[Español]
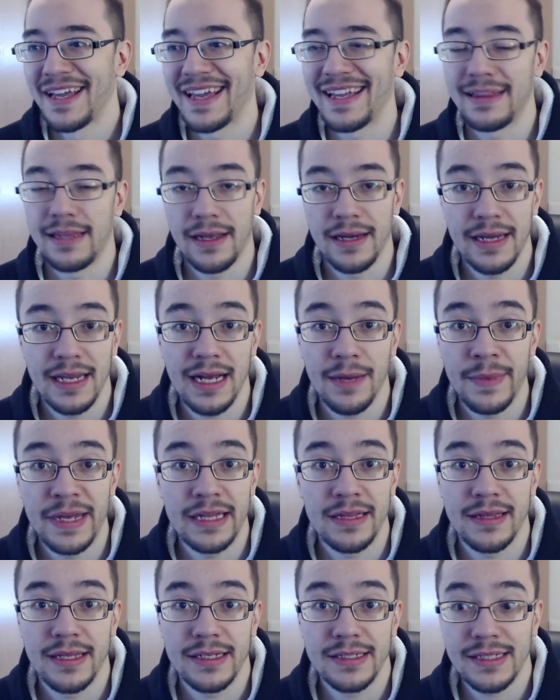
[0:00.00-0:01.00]

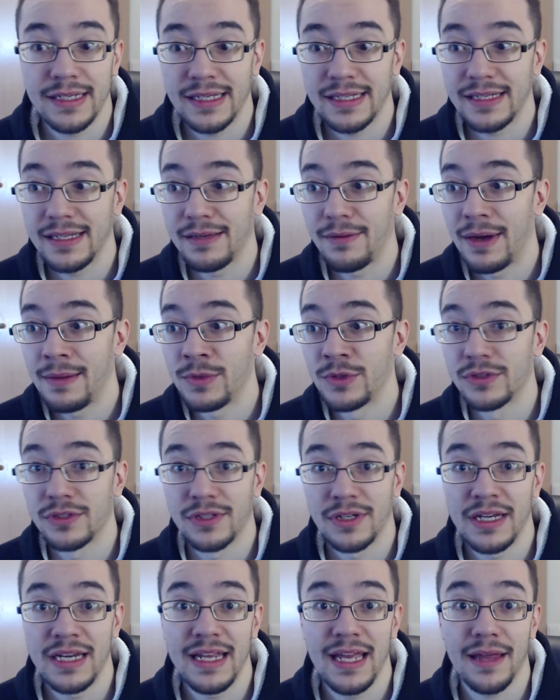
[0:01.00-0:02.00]
técnicamente es que,
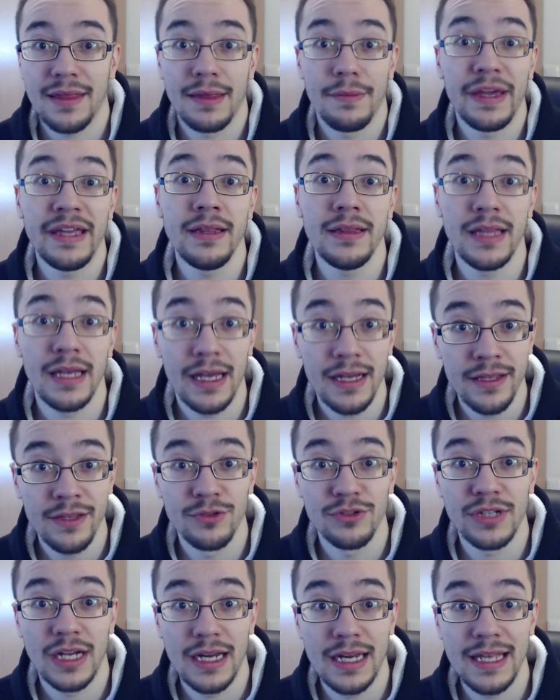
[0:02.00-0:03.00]
vamos, ni hace 20
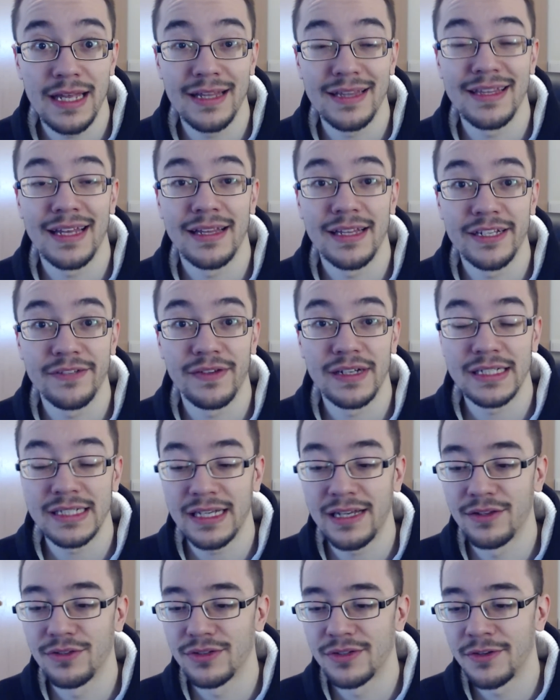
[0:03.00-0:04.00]
años salían tan
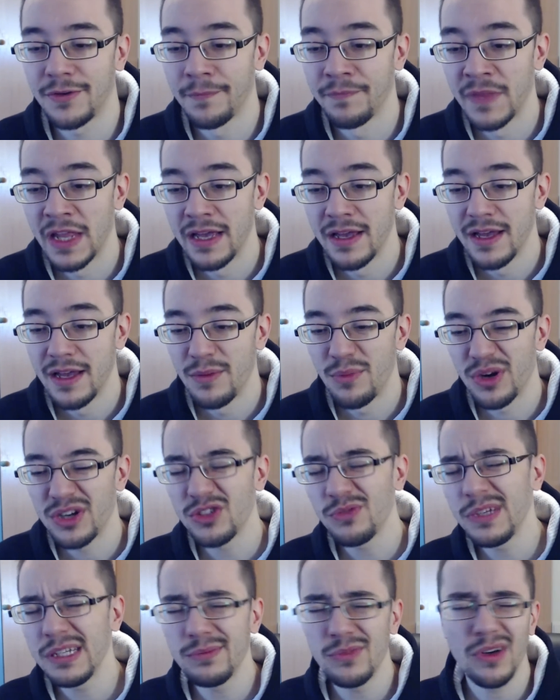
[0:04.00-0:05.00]
desfasados, ¿no? Por
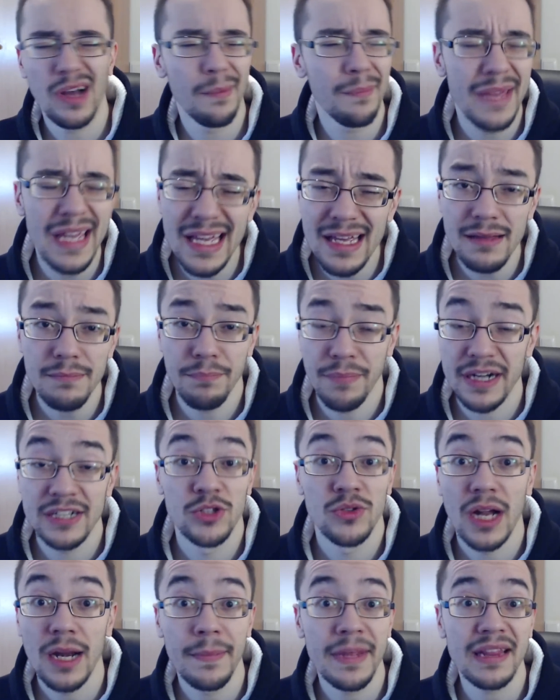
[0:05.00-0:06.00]
eso mismo a mí
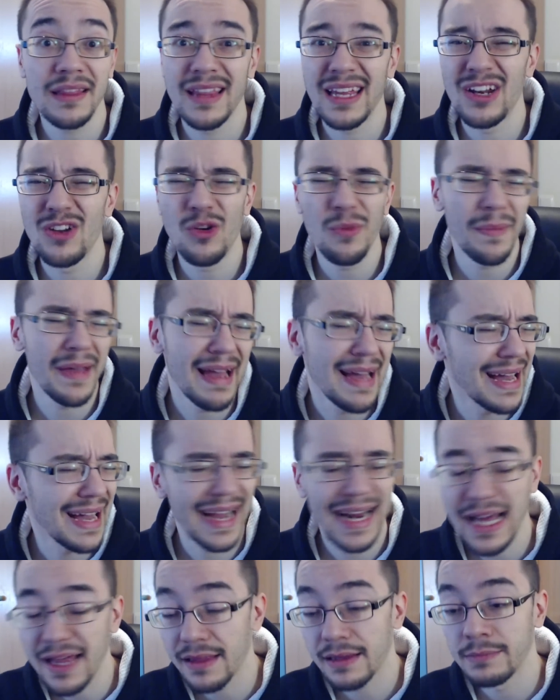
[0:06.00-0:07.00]
personalmente no me
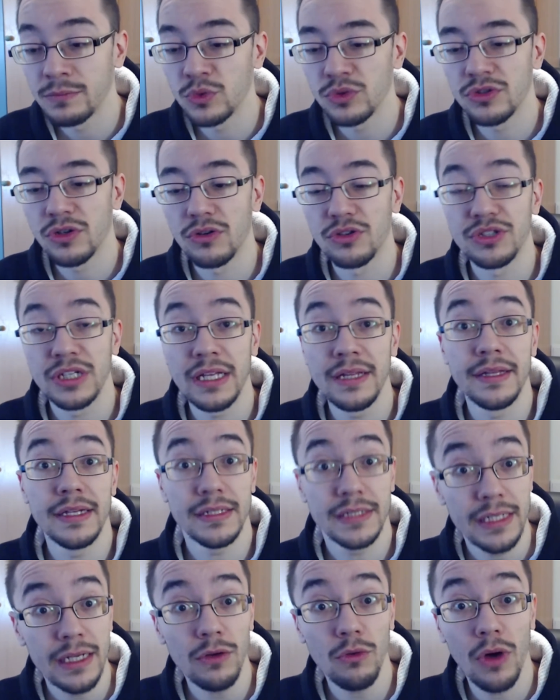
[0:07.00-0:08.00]
agradan mucho los
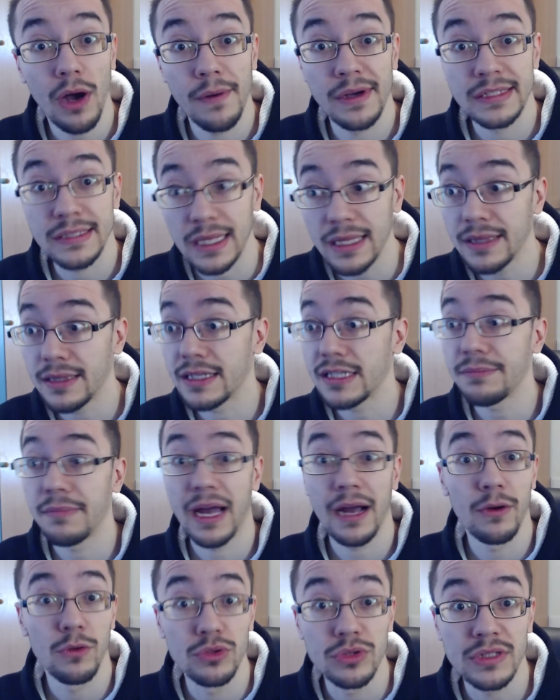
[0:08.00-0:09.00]
indies. Sí he jugado bastantes, me
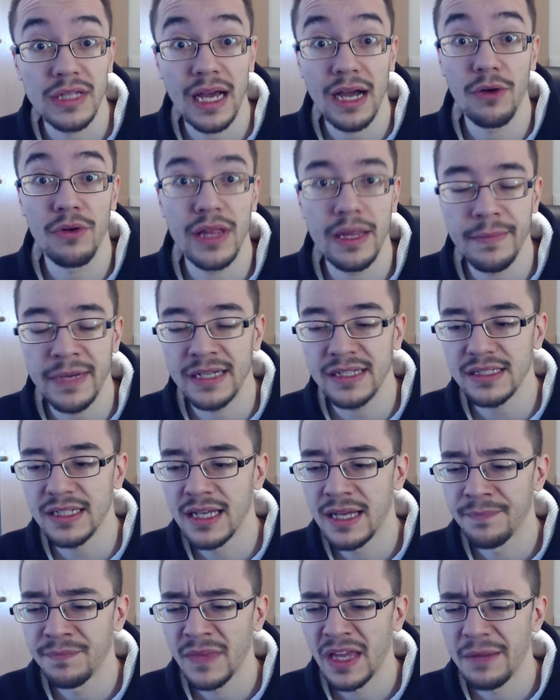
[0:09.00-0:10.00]
han gustado y demás,
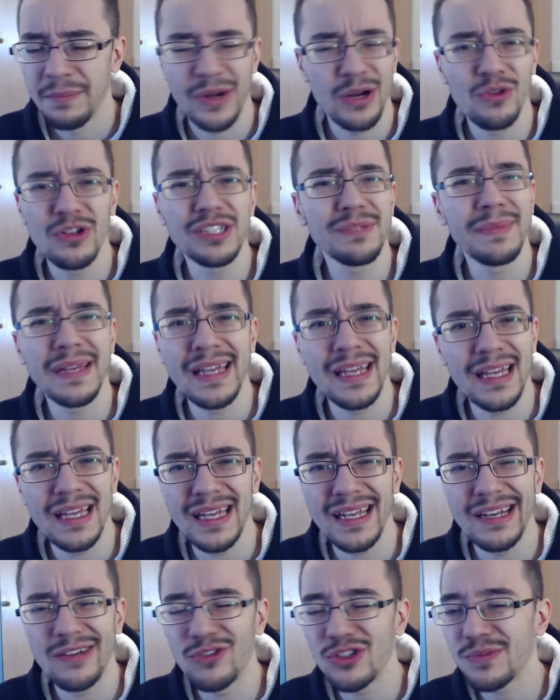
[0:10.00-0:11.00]
pero no es
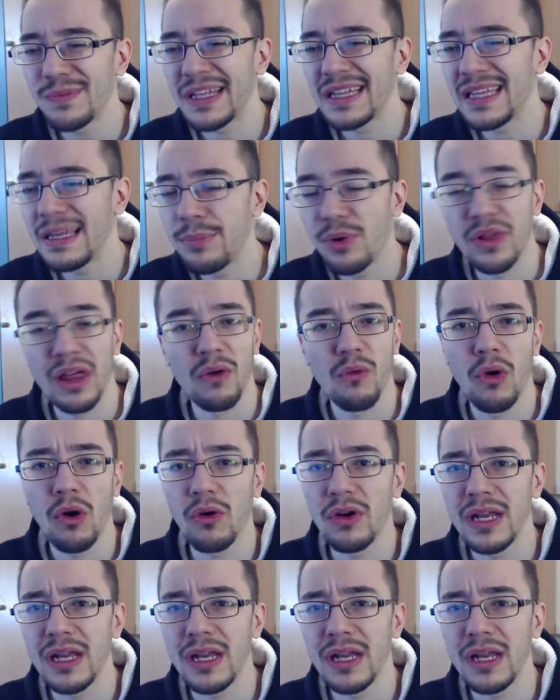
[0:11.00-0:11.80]
mi, no es mi tipo de juego